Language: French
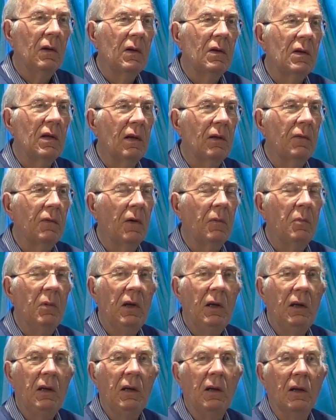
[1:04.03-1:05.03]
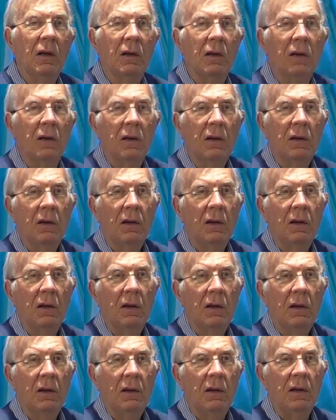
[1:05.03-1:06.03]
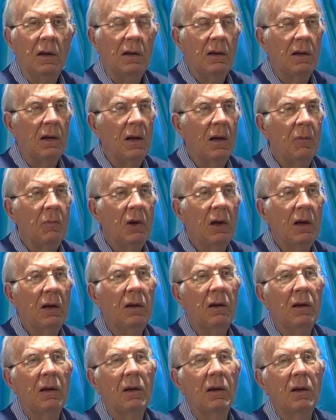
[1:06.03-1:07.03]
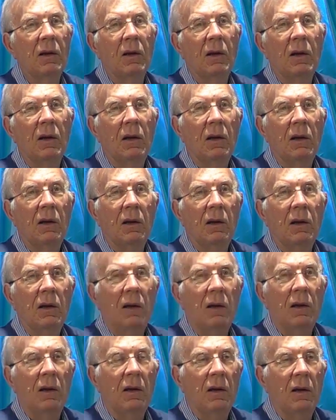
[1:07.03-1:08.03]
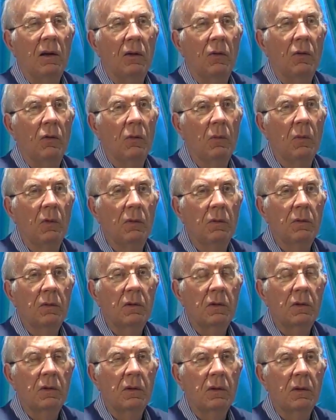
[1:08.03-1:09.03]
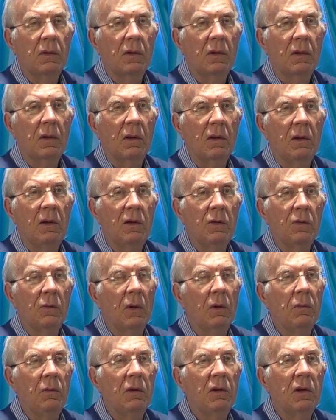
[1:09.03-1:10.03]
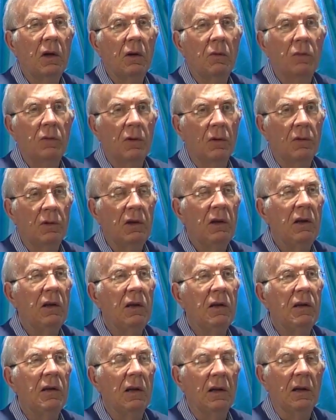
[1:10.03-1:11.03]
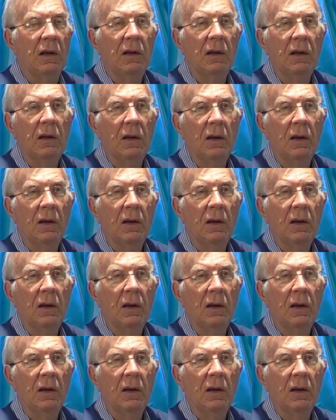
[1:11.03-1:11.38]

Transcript: cette famille qui a été la mienne, remonte, disons, à une très haute antiquité,